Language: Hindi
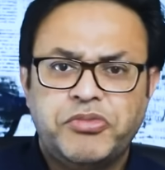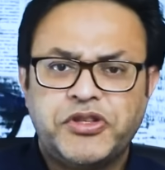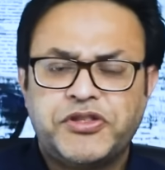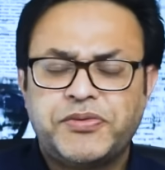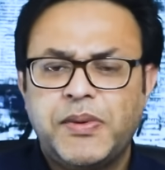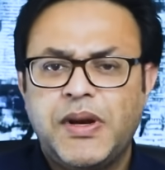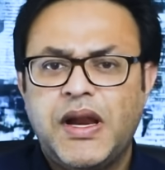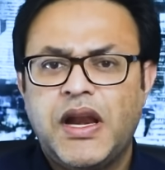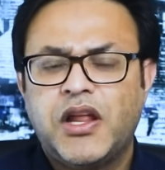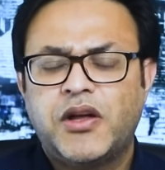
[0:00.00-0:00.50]

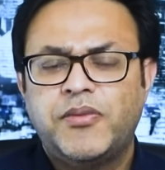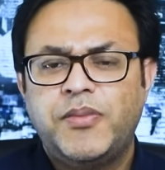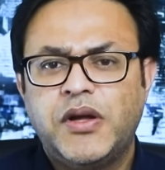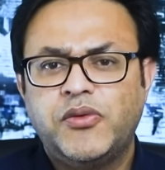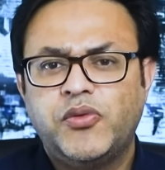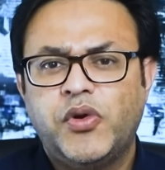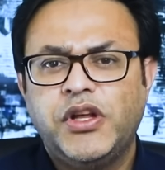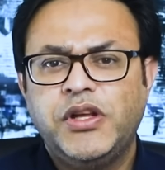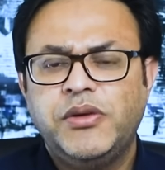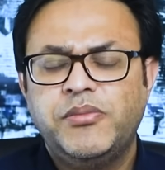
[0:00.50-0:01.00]
बिसमीम
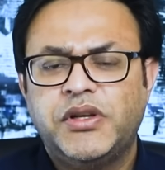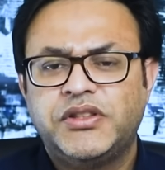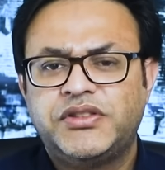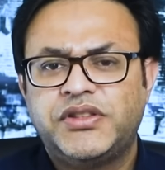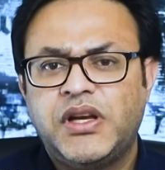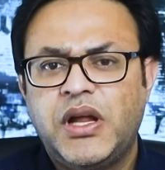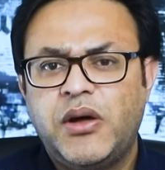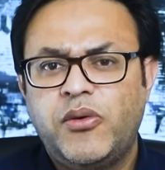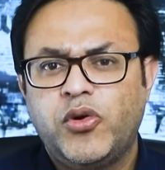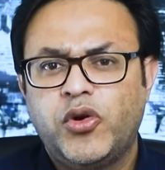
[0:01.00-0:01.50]

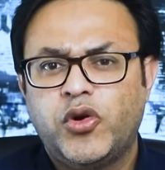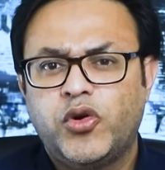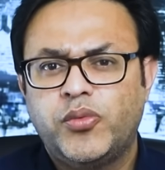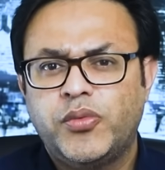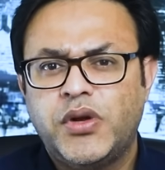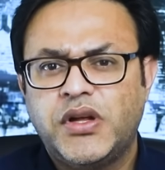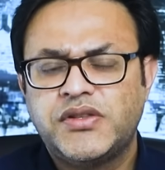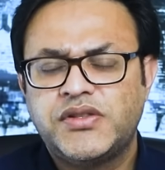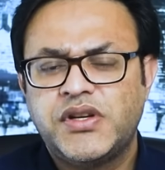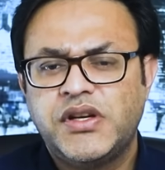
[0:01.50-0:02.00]
अल्लाम
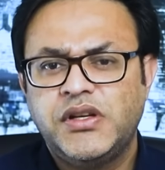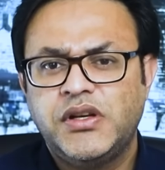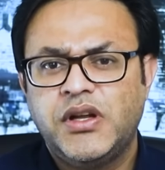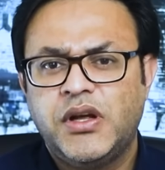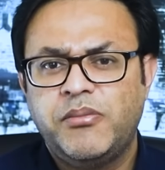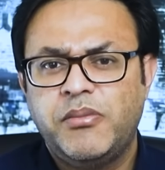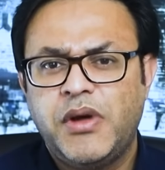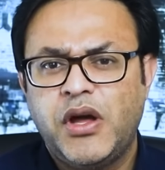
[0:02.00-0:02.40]
नाजिन